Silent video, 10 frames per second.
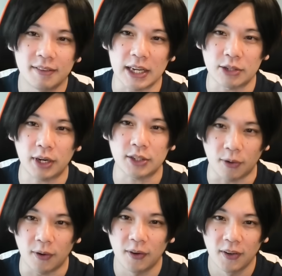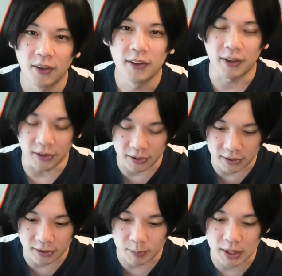まあ、そりゃそう。うん、
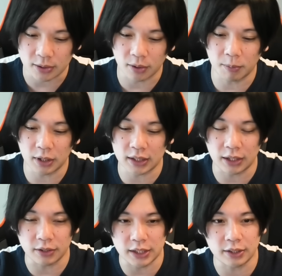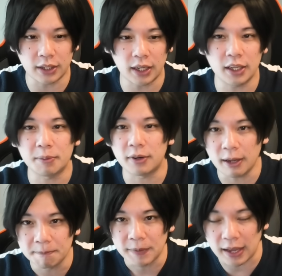まあその物語の軸的にも
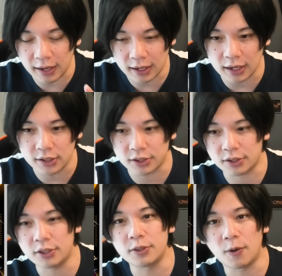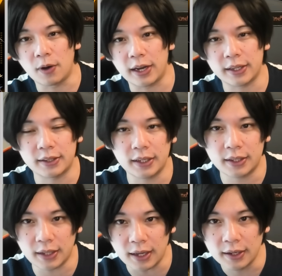ね、えー、怪獣9号がやって
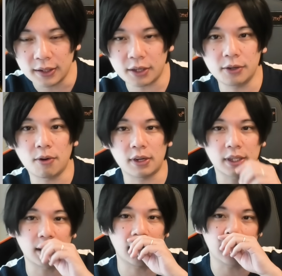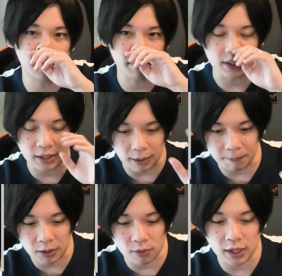きて、で、9号が前回になりまして、
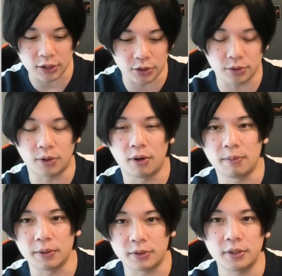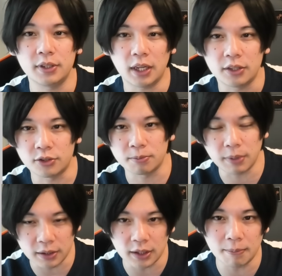で、今回10号、まあ普通にね、順
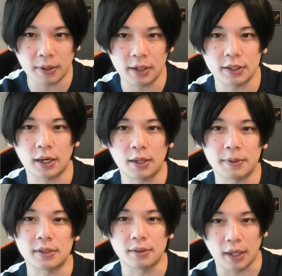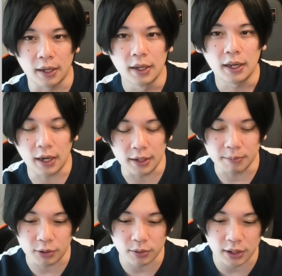番にナンバリングされてますんで、はい、
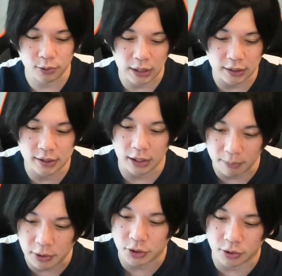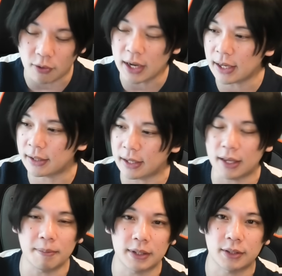まあ当然そうなんですけども、10号がやって
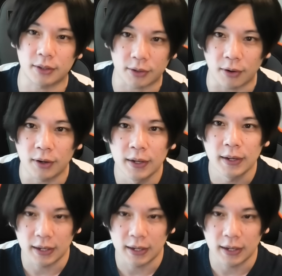きますよと。